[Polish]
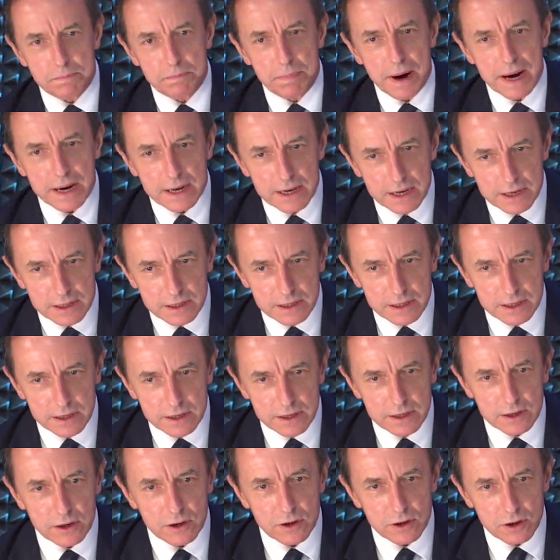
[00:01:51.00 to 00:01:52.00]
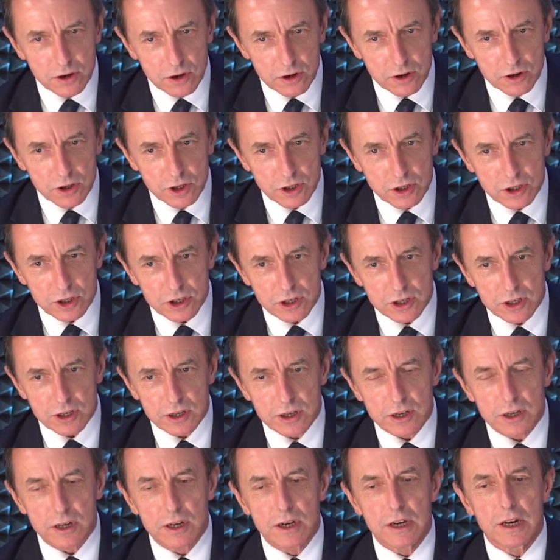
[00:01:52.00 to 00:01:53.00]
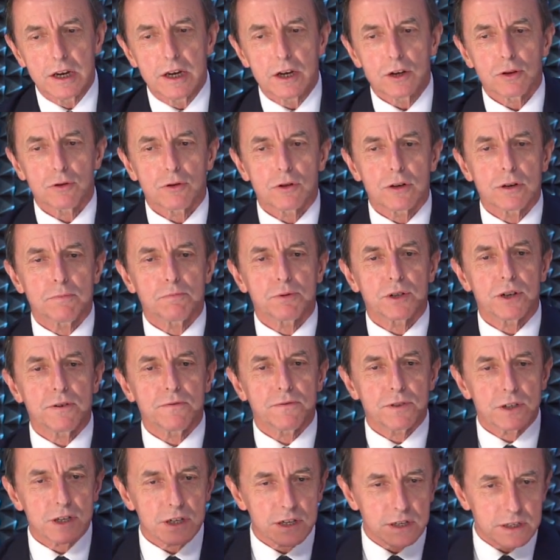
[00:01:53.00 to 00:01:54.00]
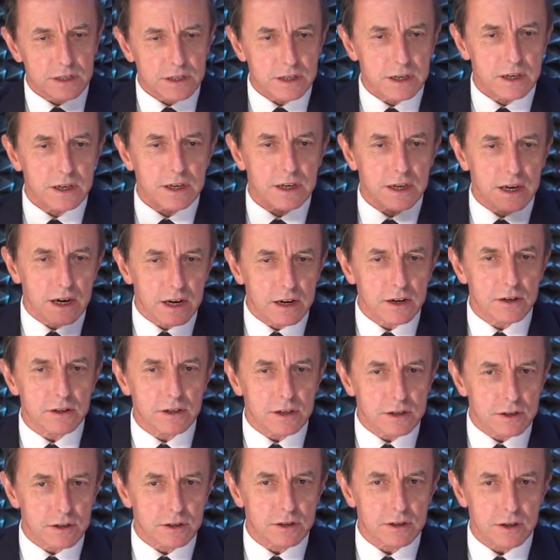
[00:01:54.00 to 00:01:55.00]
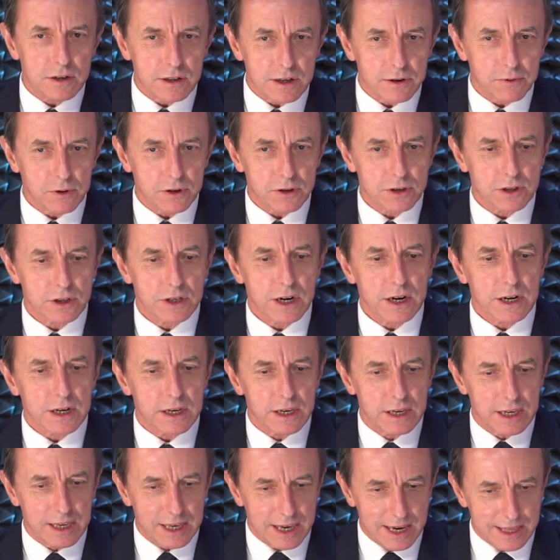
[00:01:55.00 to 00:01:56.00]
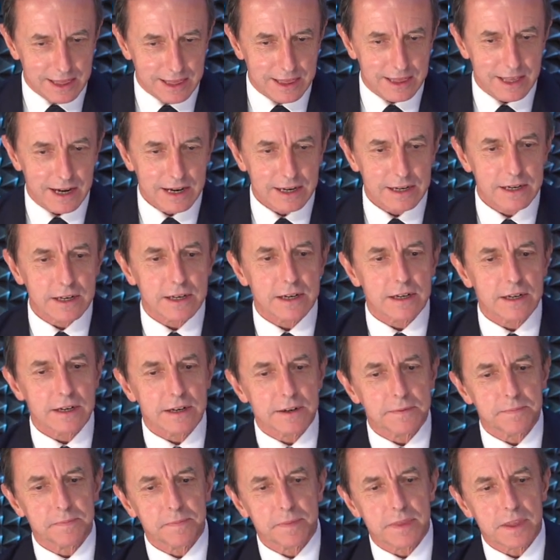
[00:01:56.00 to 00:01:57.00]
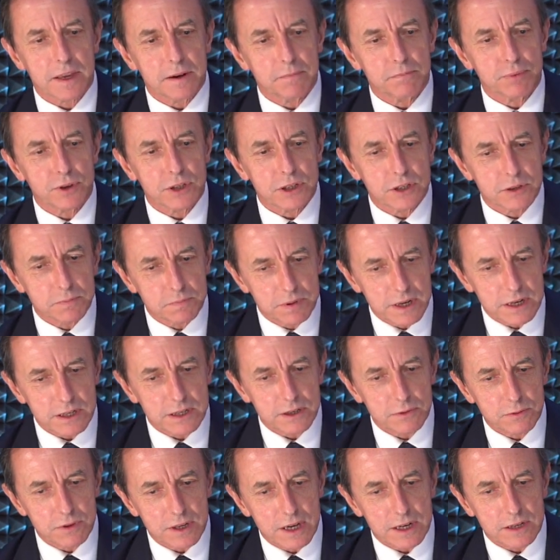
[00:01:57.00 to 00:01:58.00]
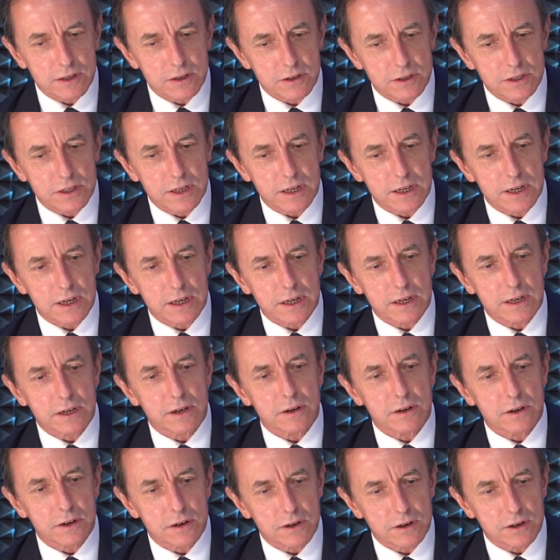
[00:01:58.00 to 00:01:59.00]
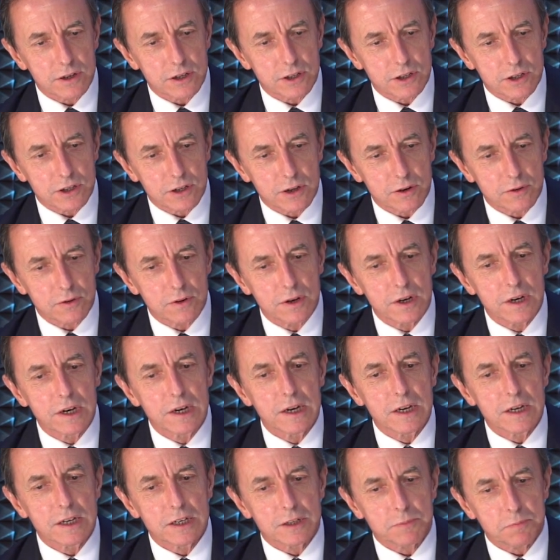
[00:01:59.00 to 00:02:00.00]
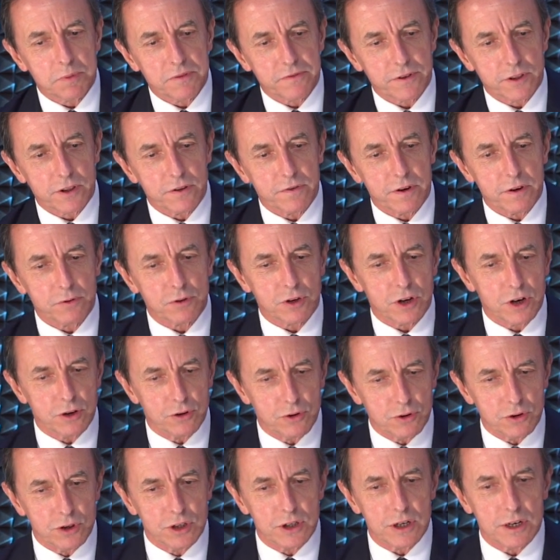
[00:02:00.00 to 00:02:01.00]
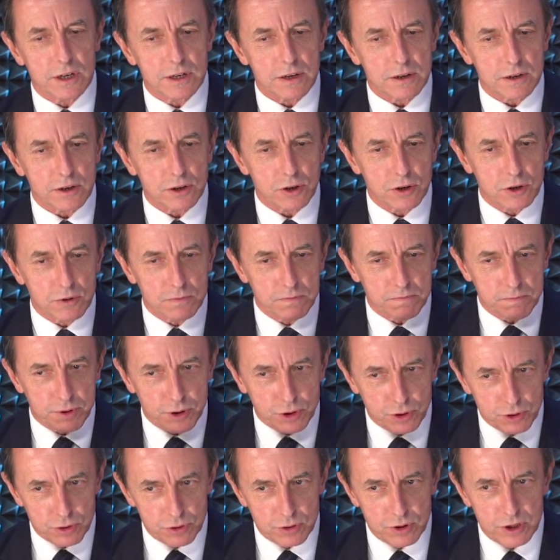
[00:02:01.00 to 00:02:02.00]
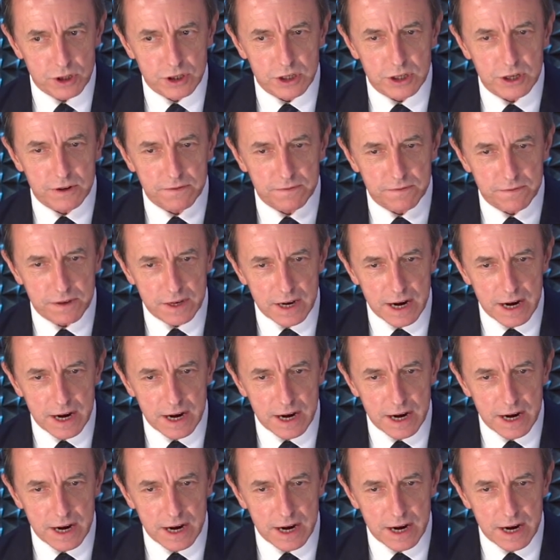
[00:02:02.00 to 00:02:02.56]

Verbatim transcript: pakiet onkologiczny, który przy wszystkich jego niedoskonałościach jednak przyspieszył diagnostykę onkologiczną i spowodował, że ludzie poczuli się w